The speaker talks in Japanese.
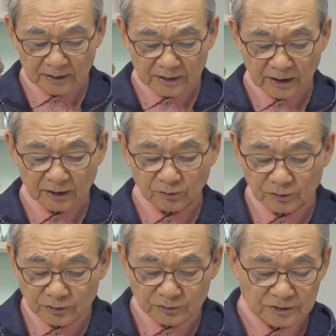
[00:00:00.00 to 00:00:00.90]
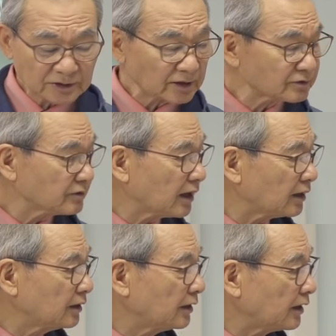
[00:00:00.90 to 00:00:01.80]
だからこの友人たち
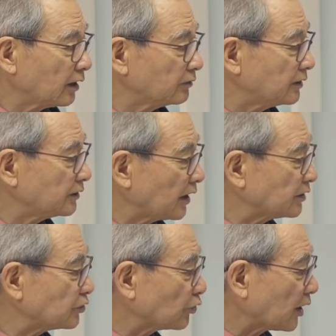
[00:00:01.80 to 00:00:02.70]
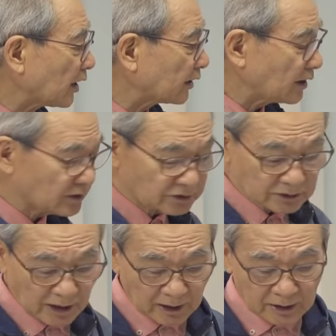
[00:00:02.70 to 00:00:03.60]
は百人隊長が派遣
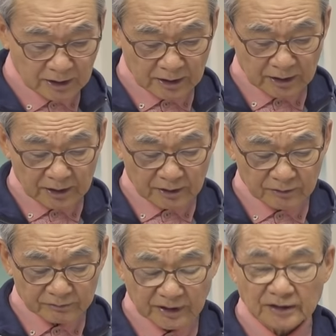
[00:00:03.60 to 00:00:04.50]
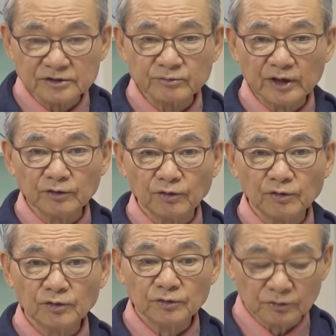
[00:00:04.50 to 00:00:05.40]
した二つ目の
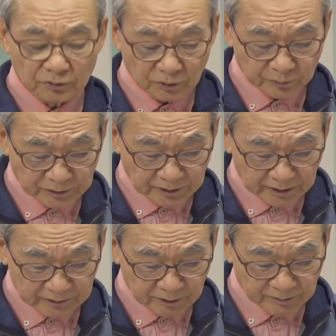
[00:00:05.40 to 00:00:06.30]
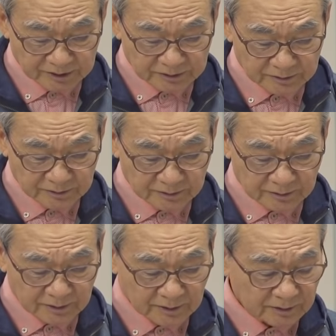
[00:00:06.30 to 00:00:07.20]
グループになっています。
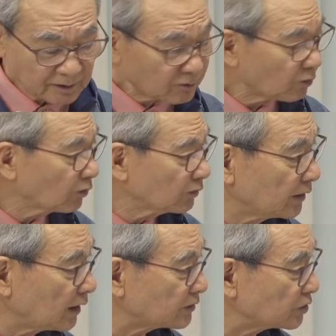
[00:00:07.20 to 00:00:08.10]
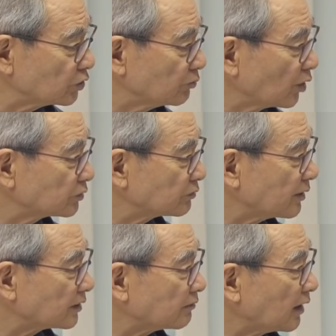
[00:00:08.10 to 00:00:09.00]
で、こで注目す
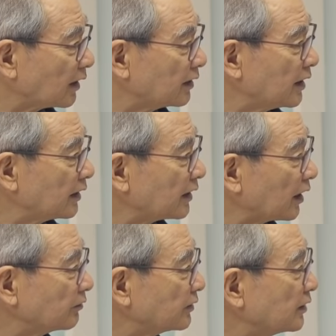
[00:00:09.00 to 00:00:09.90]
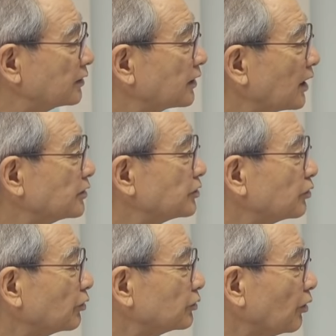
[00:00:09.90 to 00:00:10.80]
べきは百人隊
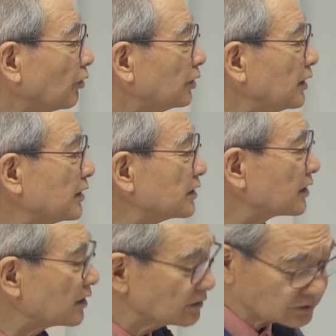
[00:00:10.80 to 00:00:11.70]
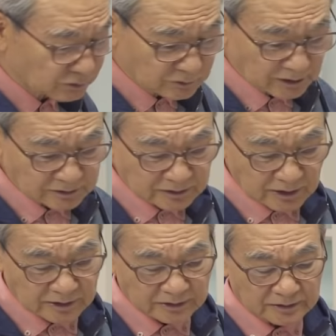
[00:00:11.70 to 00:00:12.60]
長の謙遜な
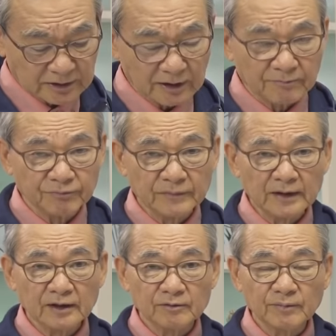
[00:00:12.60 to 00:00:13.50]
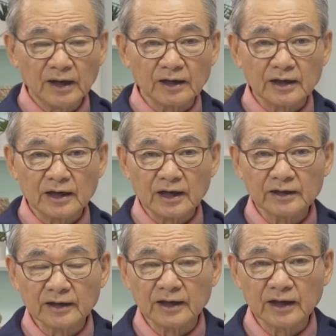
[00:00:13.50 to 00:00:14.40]
姿勢ですね。まあ
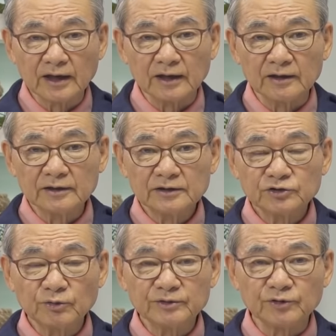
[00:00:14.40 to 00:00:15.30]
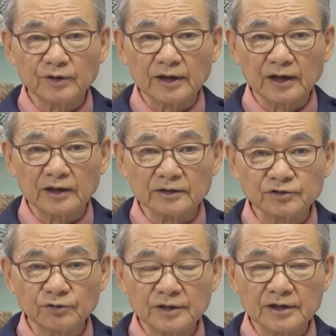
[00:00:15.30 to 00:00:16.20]
彼が人々から
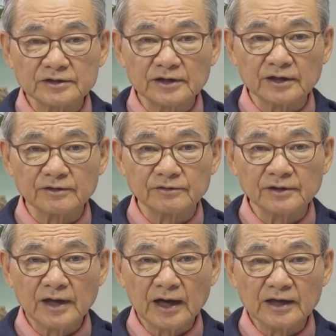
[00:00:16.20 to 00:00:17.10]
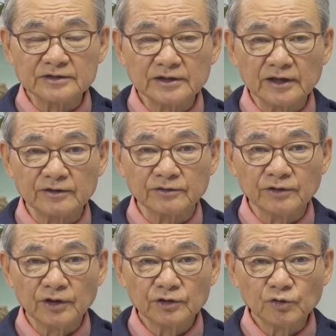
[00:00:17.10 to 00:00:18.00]
尊敬される、愛される、
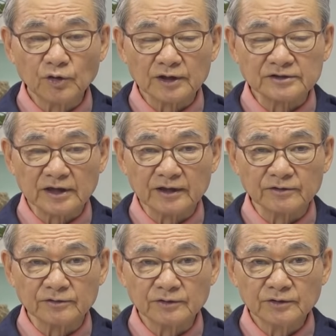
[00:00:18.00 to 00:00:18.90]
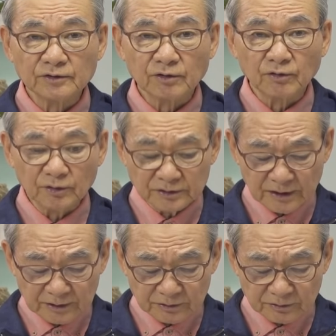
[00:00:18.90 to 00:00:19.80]
評価される大き
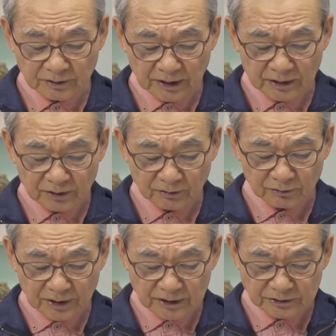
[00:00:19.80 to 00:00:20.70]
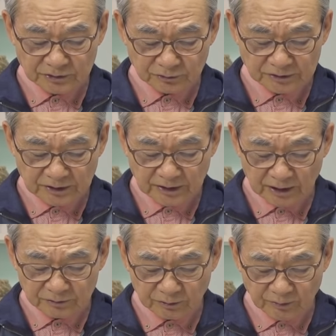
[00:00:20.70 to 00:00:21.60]
な理由はこの謙遜さに
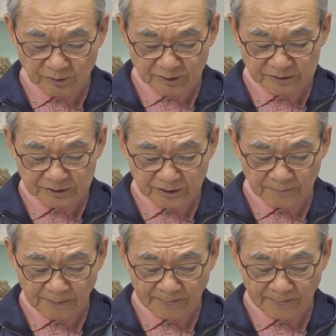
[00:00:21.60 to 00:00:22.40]
あると思いますね。